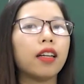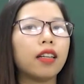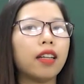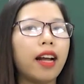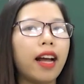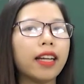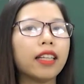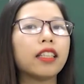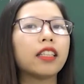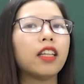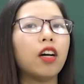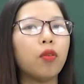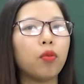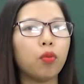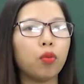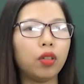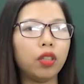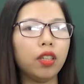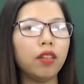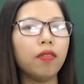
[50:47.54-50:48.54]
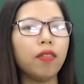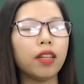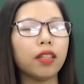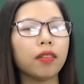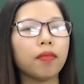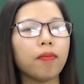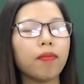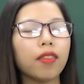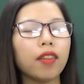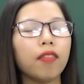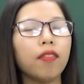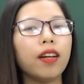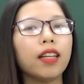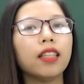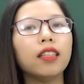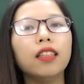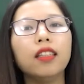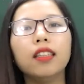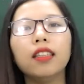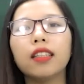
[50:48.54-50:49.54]
hành động của nhân vật. Và
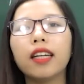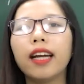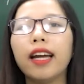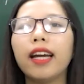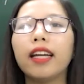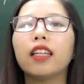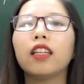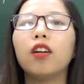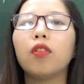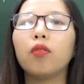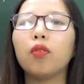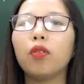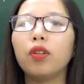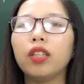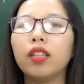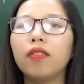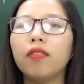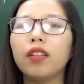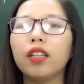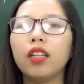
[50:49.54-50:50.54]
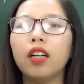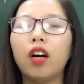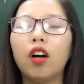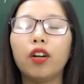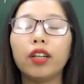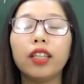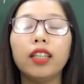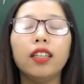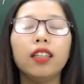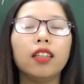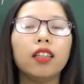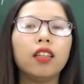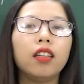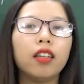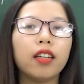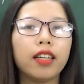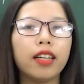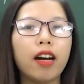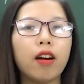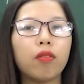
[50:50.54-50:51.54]
từ những cái hành động của nhân vật đó thì
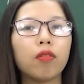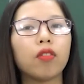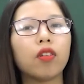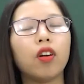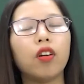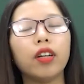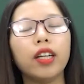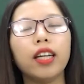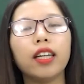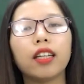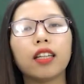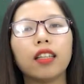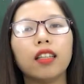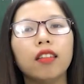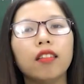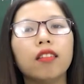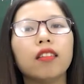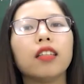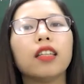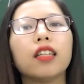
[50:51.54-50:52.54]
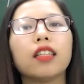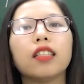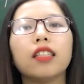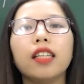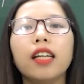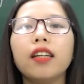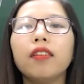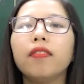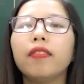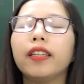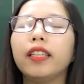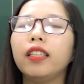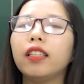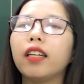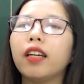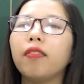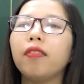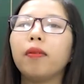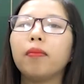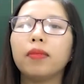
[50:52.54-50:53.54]
người đọc có thể tự nhận xét về
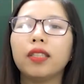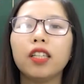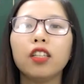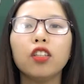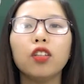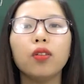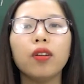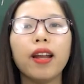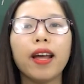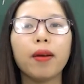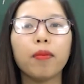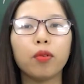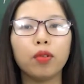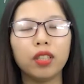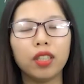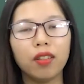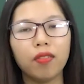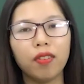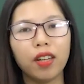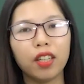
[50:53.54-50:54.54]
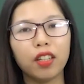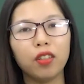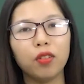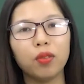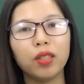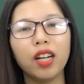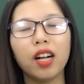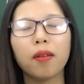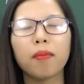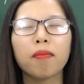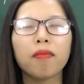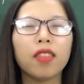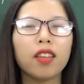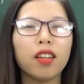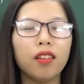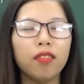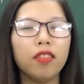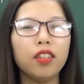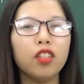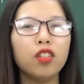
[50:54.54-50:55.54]
những cái phẩm chất tốt đẹp của nhân vật, đúng nhỉ?
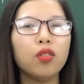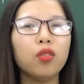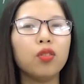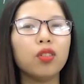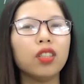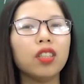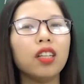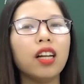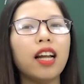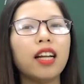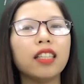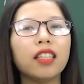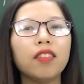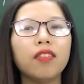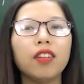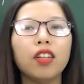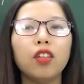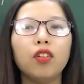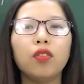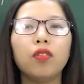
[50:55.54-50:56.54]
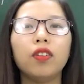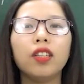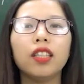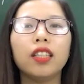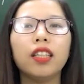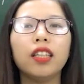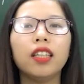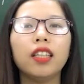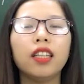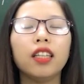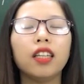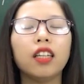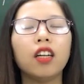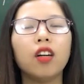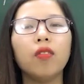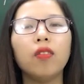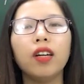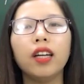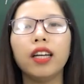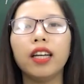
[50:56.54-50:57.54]
Ví dụ như là nhân vật Lục Vân Tiên thì
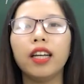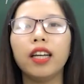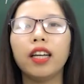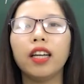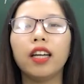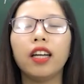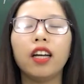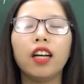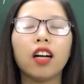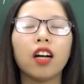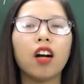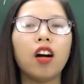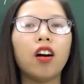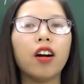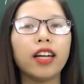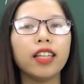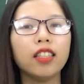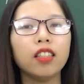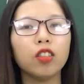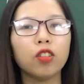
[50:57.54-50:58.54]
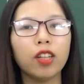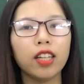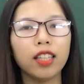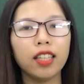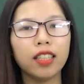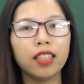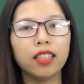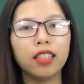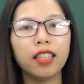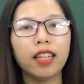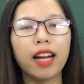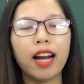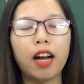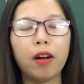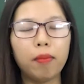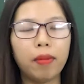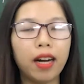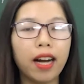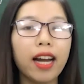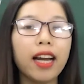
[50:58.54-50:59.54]
không hề có cái sự toan tính gì cả,
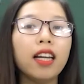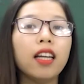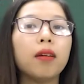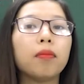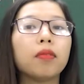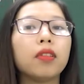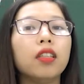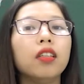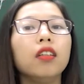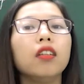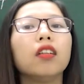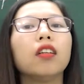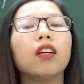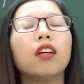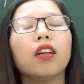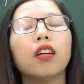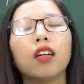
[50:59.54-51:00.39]
mà ngay lập tức